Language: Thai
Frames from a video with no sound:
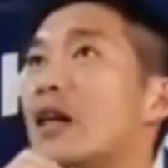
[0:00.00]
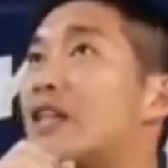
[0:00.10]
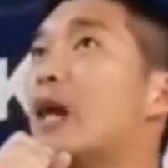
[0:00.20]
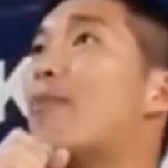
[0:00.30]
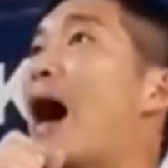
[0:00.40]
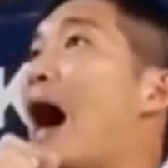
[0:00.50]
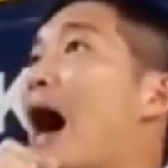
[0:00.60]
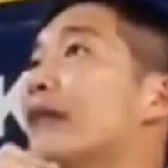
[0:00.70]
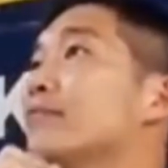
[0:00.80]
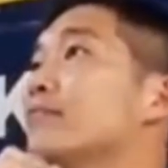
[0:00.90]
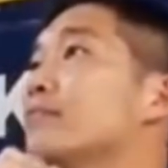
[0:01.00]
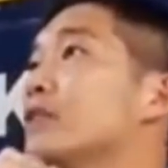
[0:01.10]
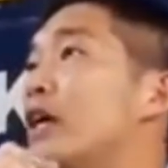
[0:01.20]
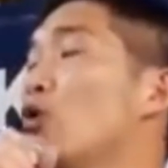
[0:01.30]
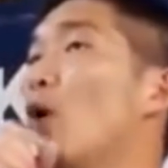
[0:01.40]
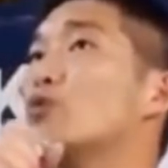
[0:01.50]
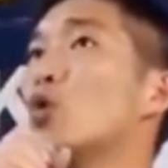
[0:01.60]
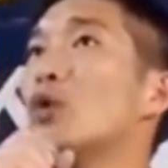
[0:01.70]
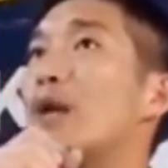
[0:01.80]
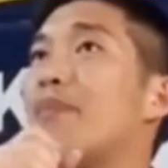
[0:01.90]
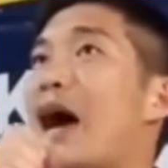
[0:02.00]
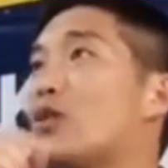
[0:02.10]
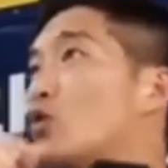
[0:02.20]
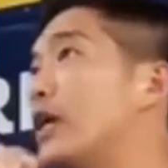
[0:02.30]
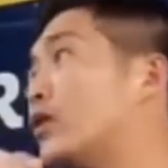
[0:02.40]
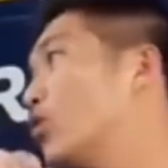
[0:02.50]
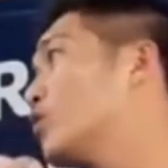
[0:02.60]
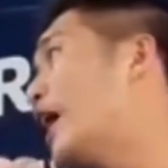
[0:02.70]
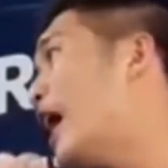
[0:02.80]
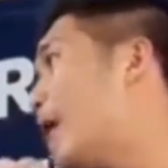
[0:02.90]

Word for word: รัฐบาลที่รวมศูนย์อำนาจอยู่ที่กรุงเท